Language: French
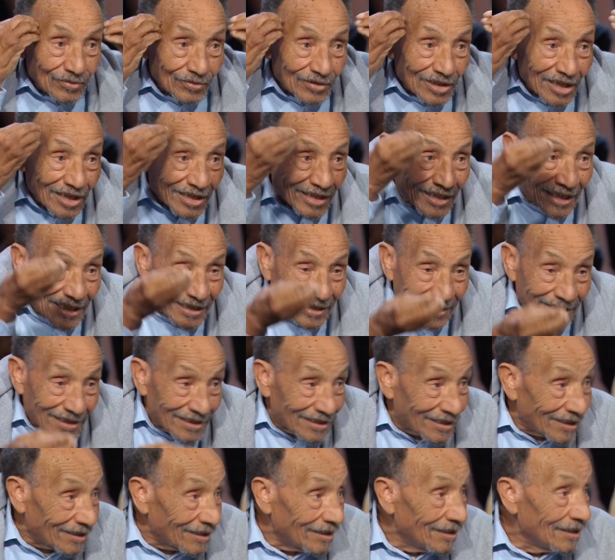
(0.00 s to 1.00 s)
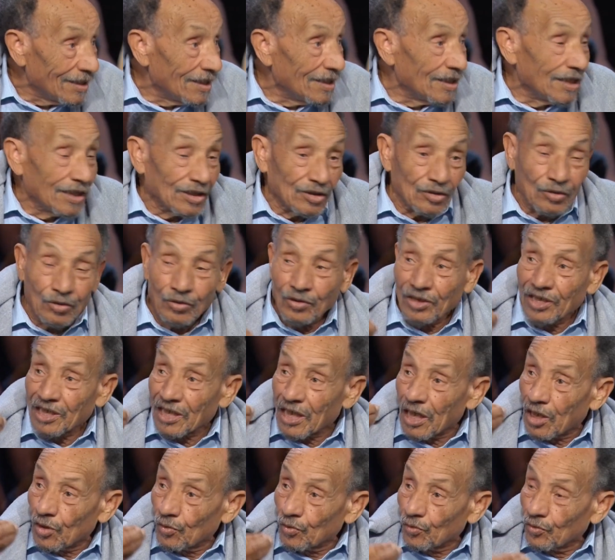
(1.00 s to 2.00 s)
quelqu'un qui a donné
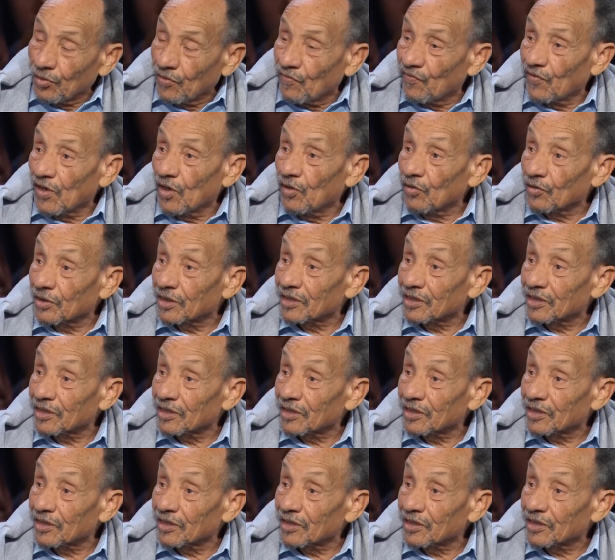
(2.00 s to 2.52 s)
à l'eau une valeur